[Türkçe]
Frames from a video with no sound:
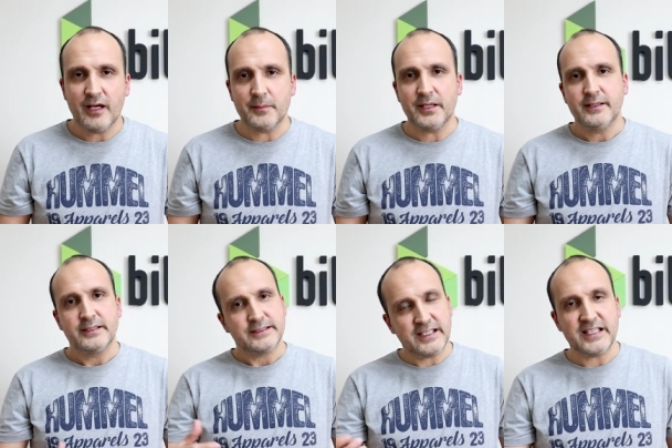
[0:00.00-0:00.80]

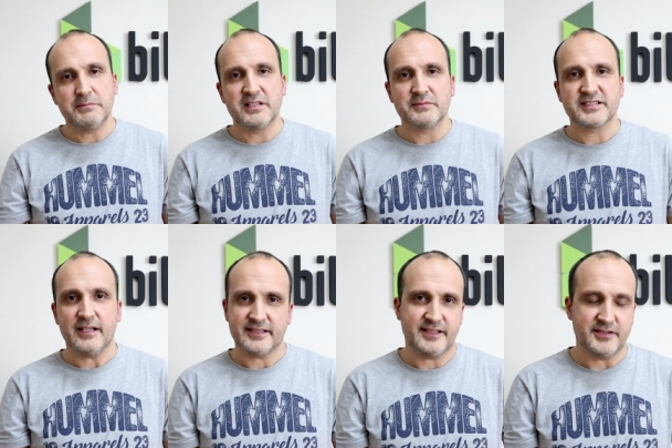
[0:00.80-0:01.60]
ama deneyimlerimizi
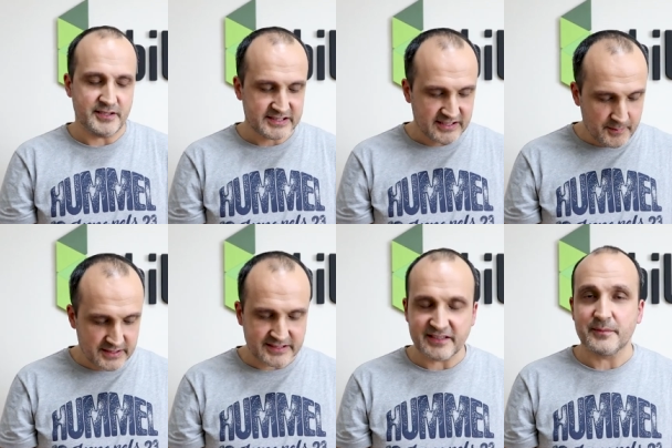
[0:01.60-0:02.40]
aktaracağız.
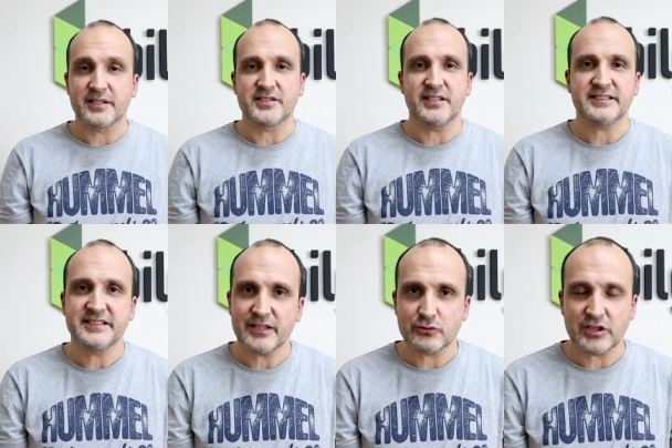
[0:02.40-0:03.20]
Kamerasına bakacağız,
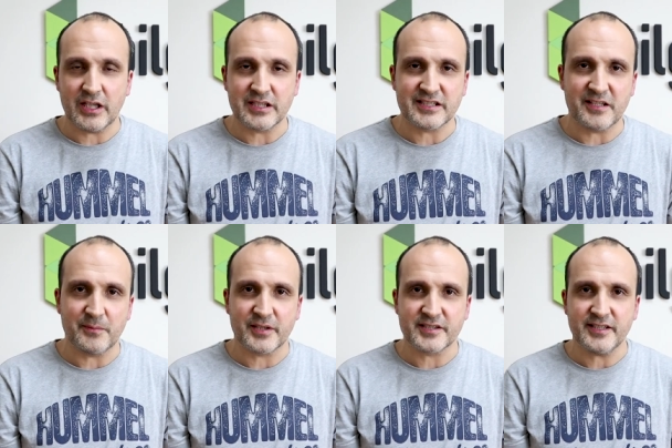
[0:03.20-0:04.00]
diğer
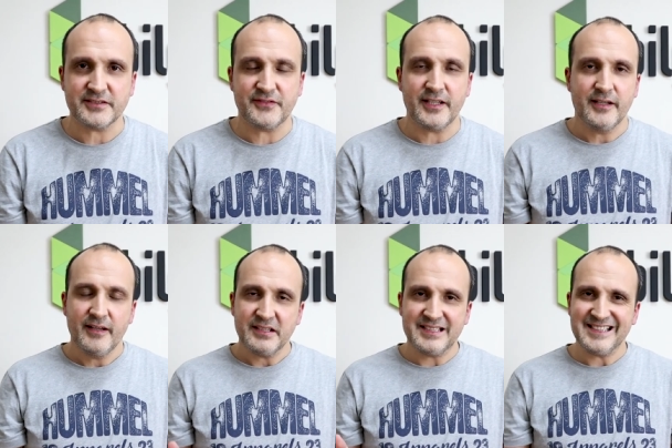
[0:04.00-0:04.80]
özelliklerine bakacağız ve
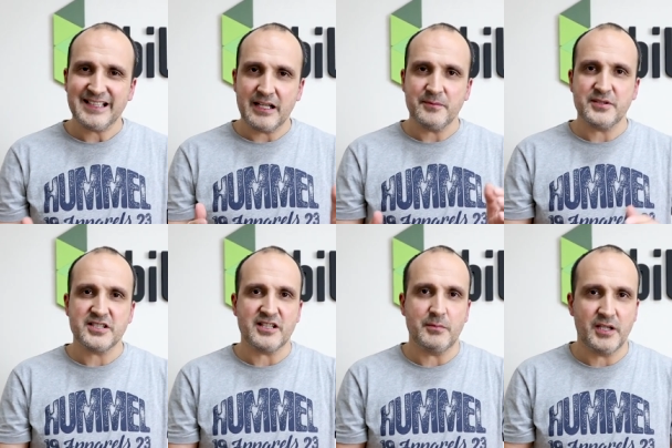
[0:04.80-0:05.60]
detaylı bir
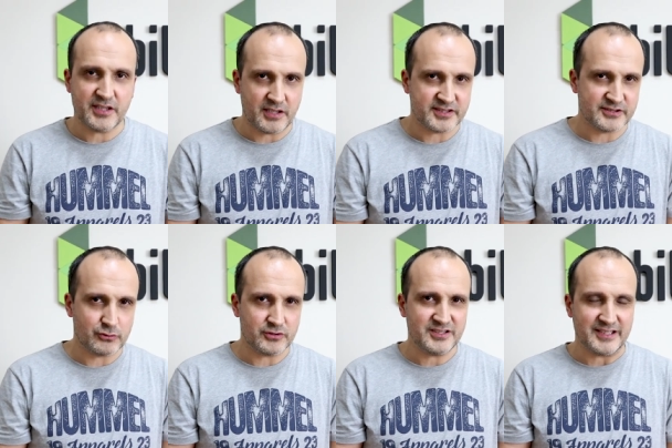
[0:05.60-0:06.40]
incelemeyle karşınızda olacağız.